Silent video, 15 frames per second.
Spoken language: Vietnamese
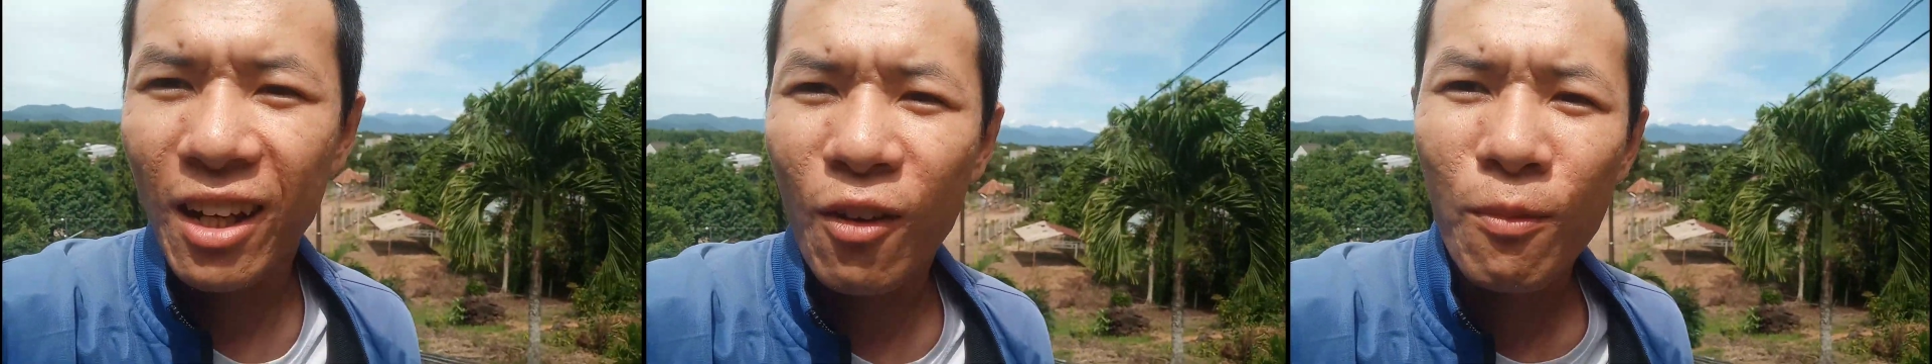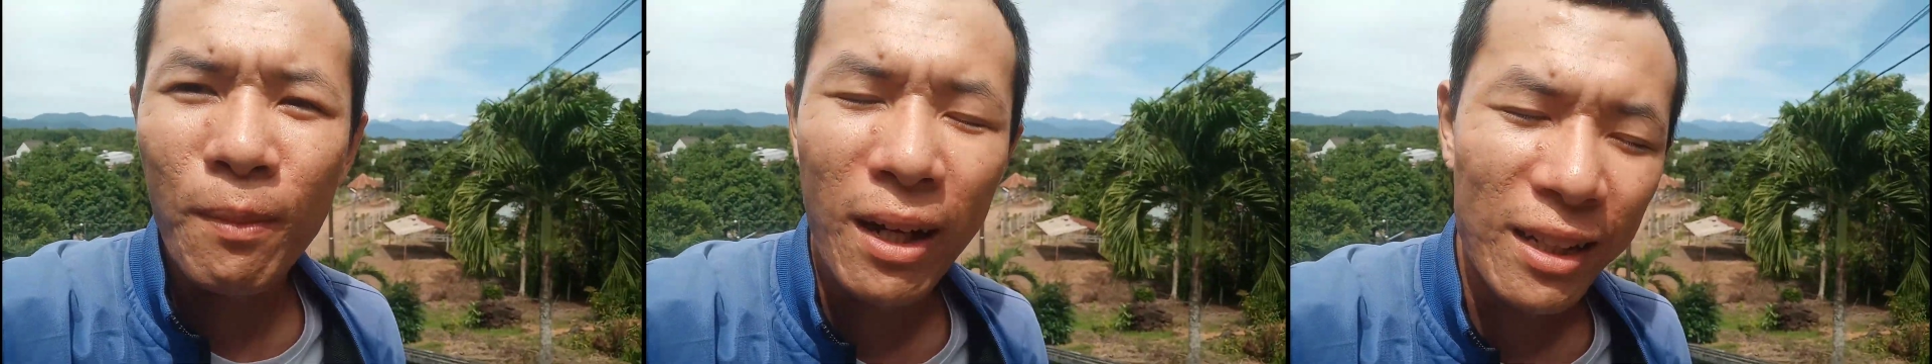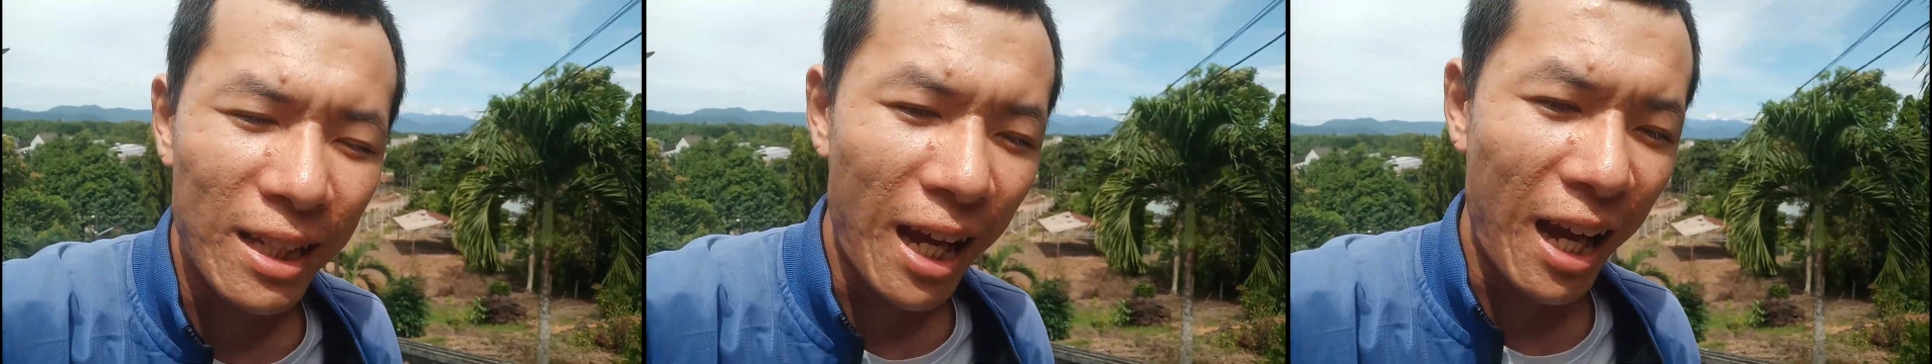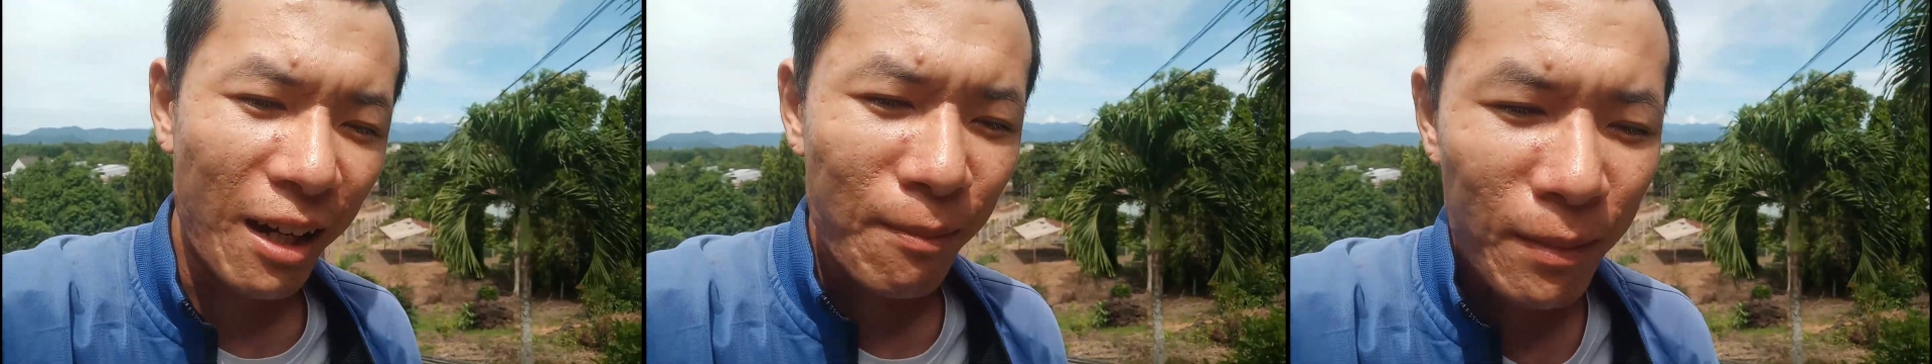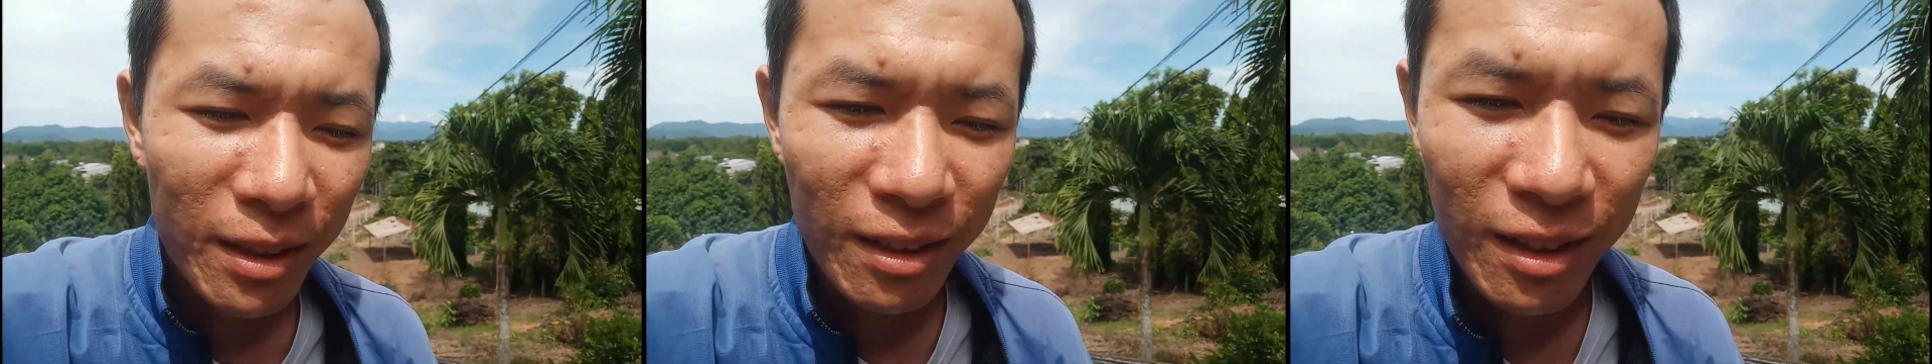sau mười
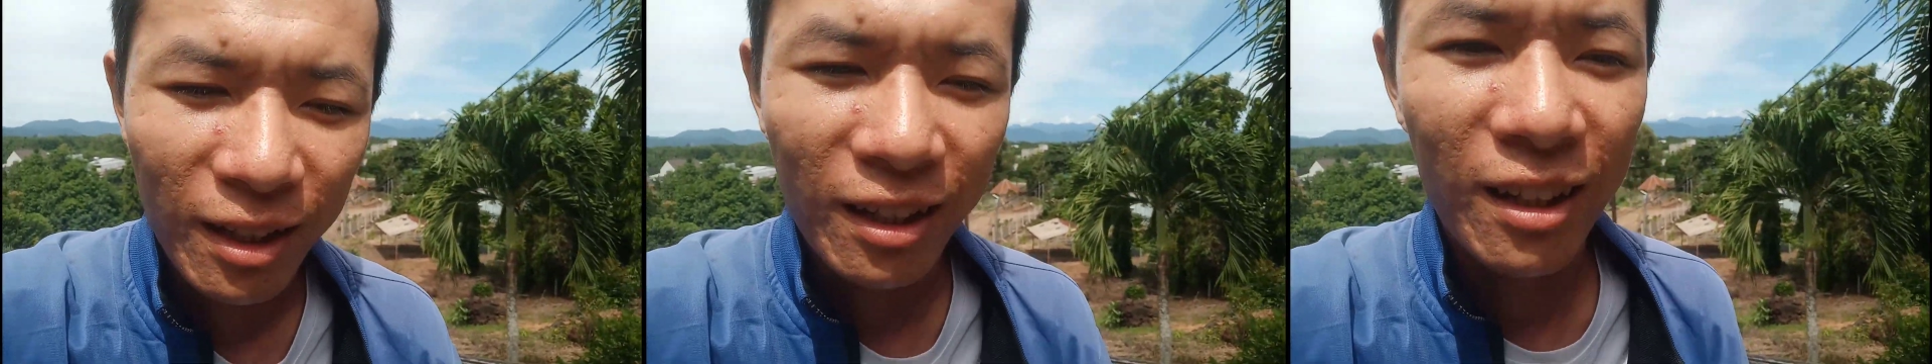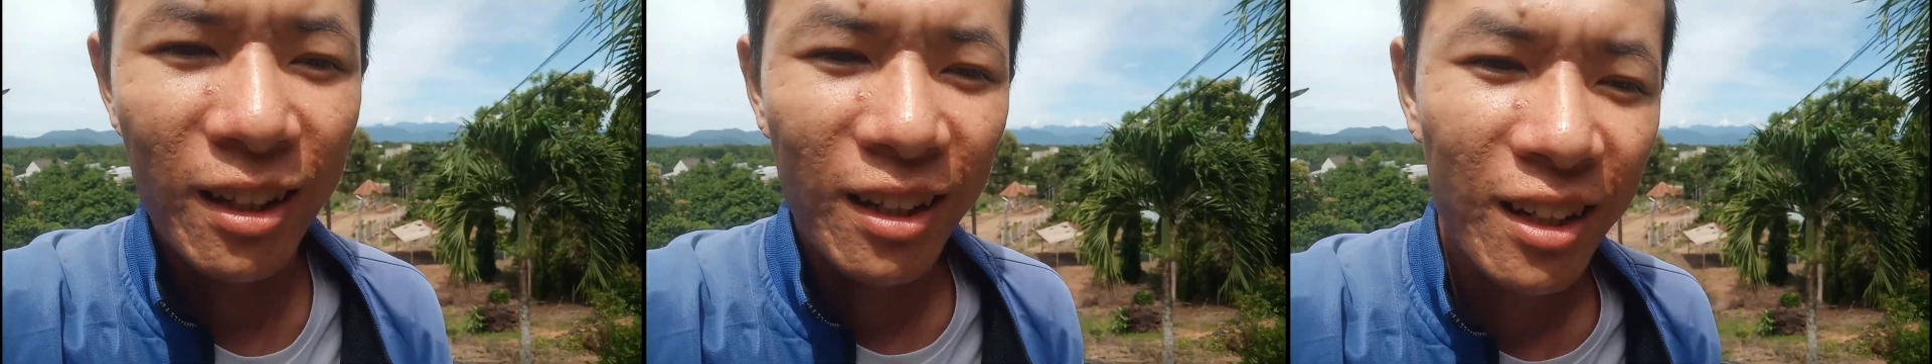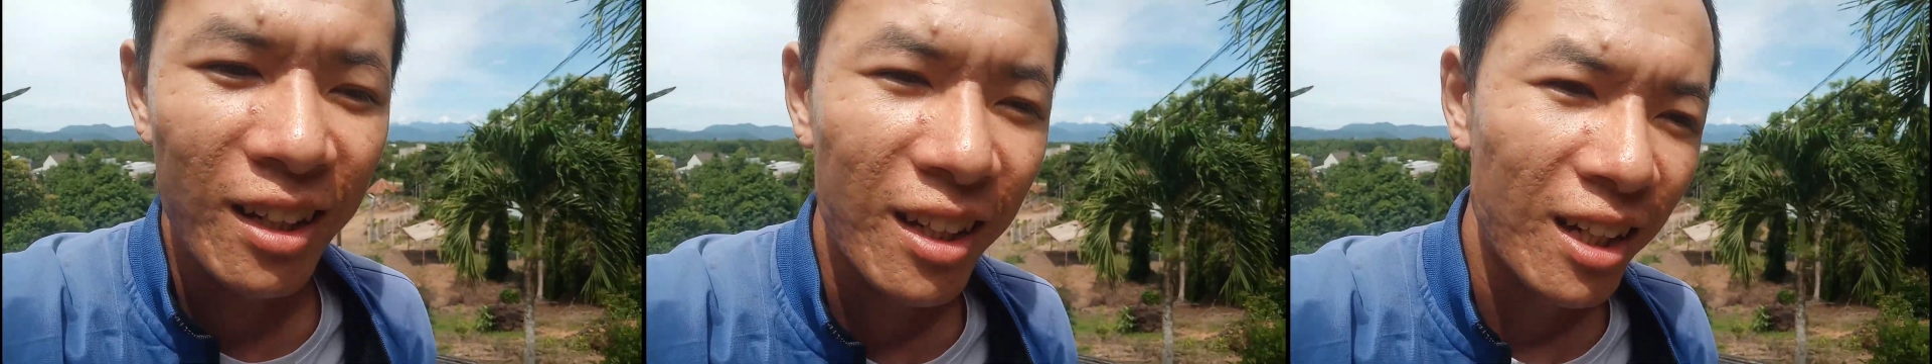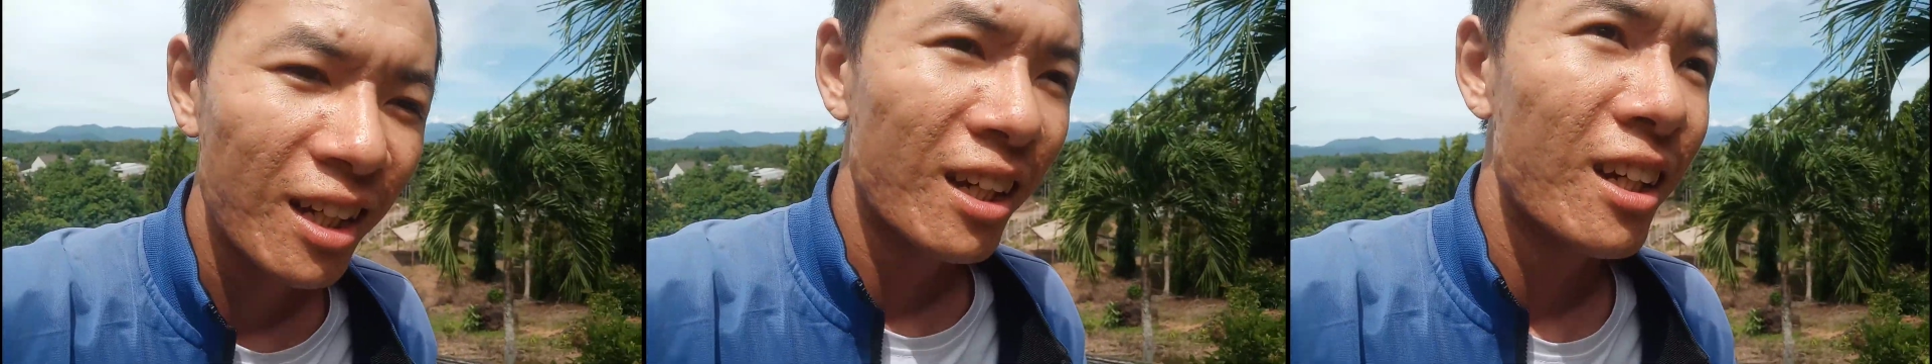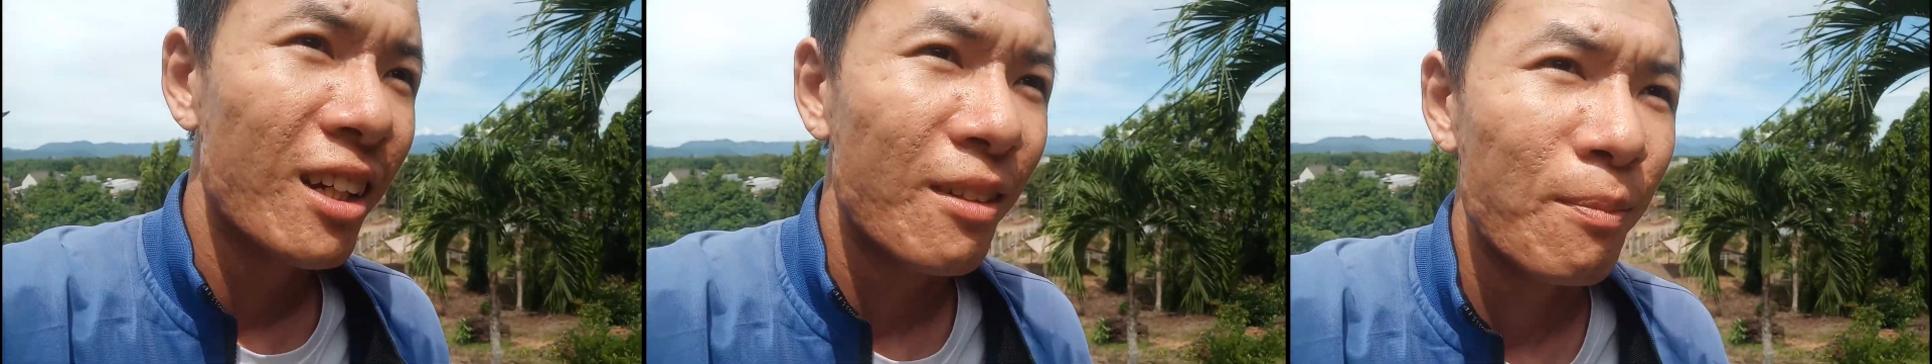tháng mình
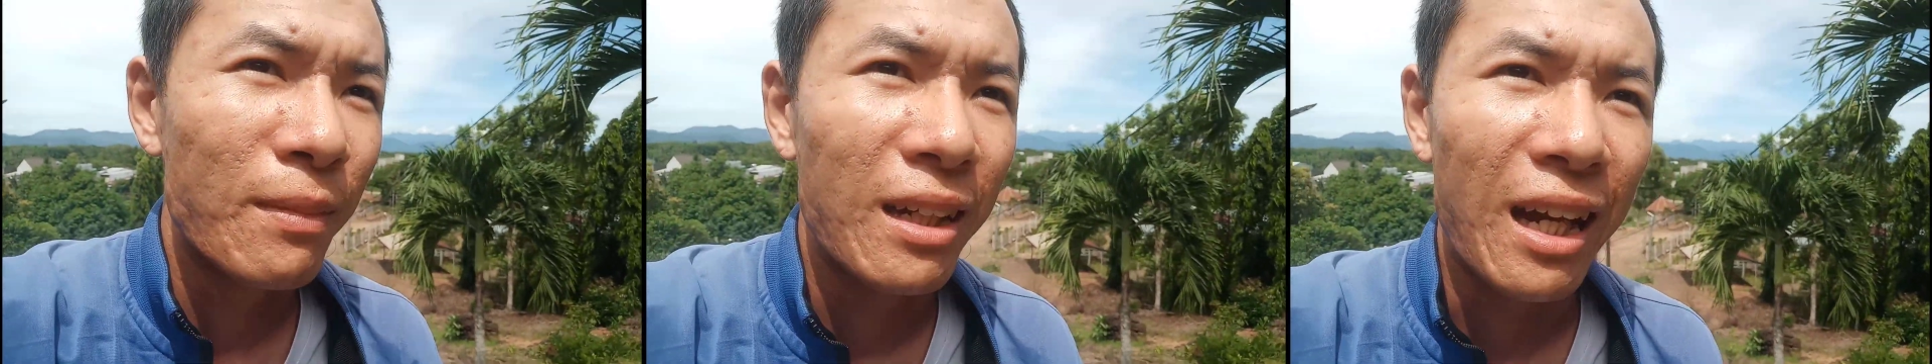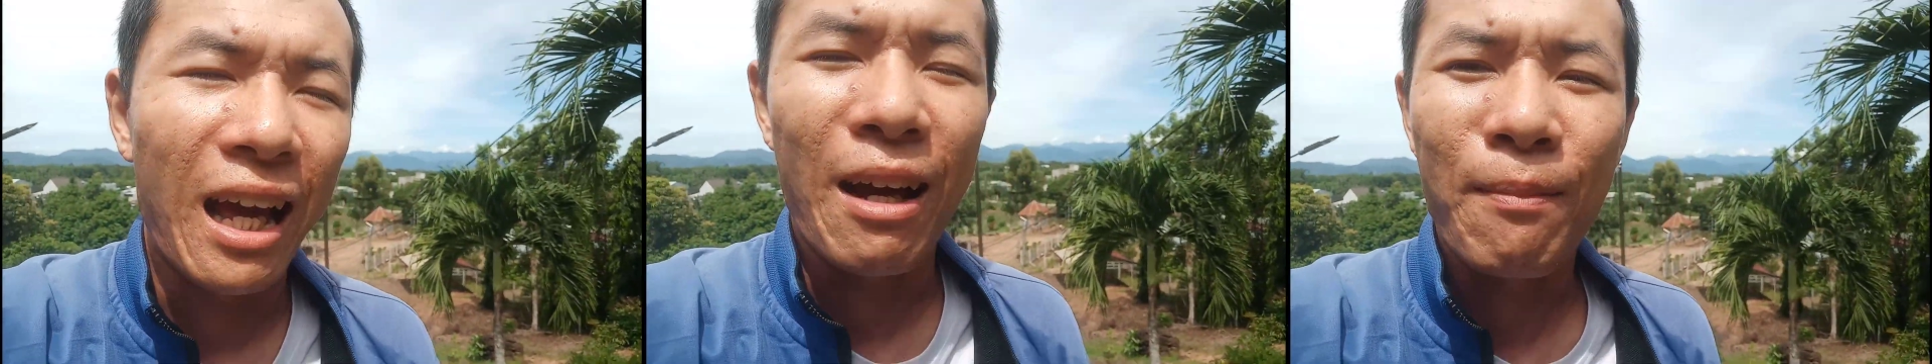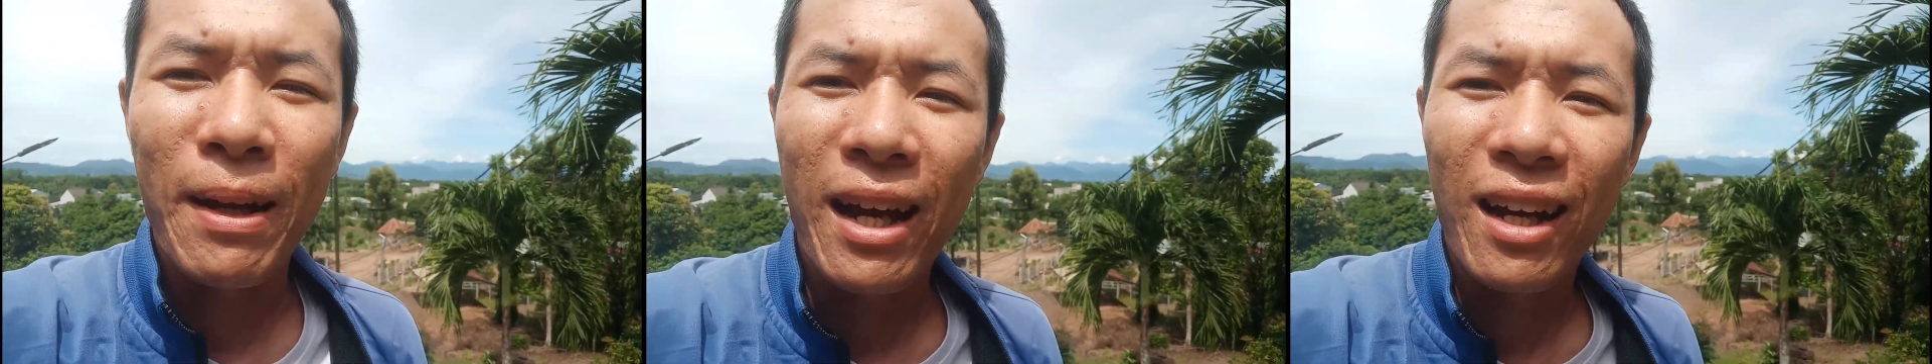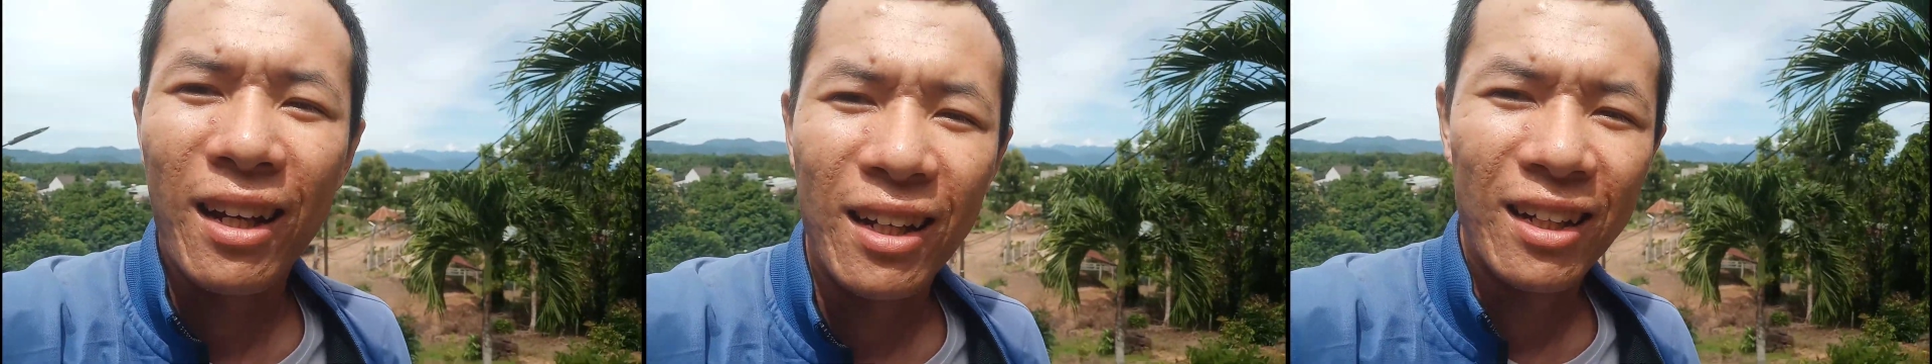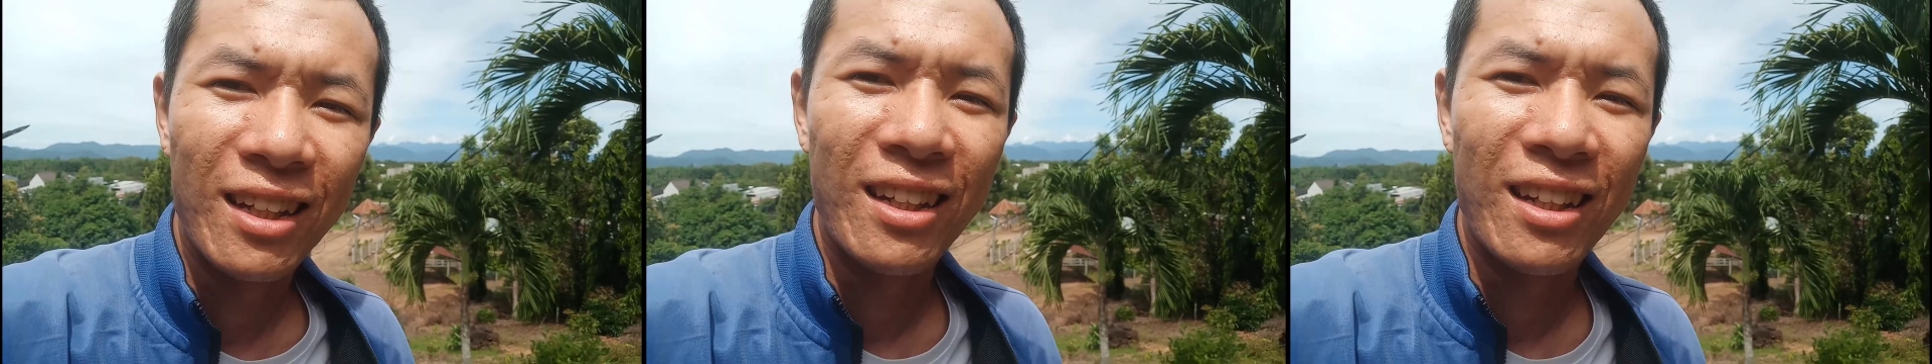mình làm ha.